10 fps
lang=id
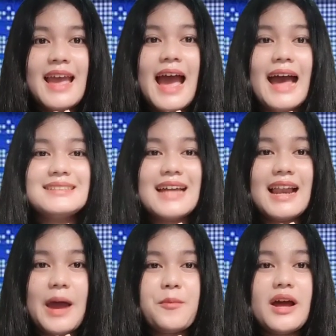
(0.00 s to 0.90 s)

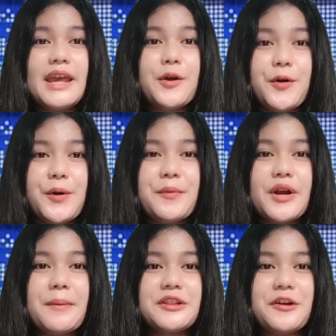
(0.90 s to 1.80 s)
Assalamualaikum
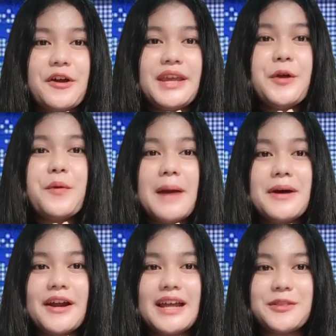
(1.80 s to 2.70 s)
warahmatullahi
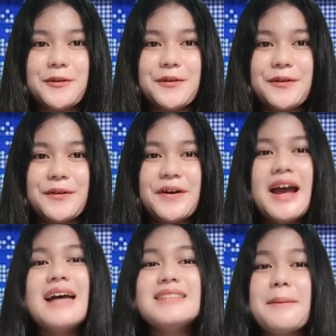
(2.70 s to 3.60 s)
wabarakatuh
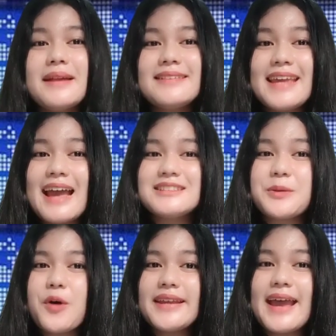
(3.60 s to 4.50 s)
Selamat siang
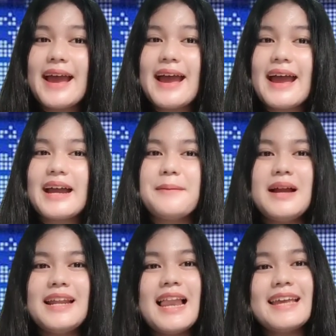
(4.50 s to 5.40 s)
semuanya
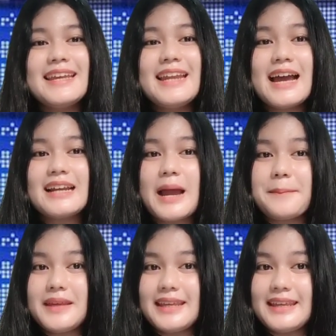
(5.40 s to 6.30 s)
Kembali lagi dengan
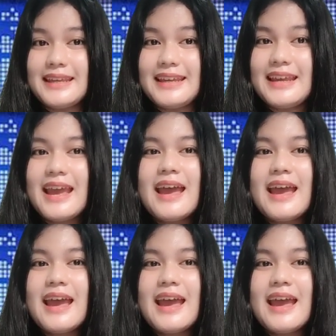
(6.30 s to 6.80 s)
kami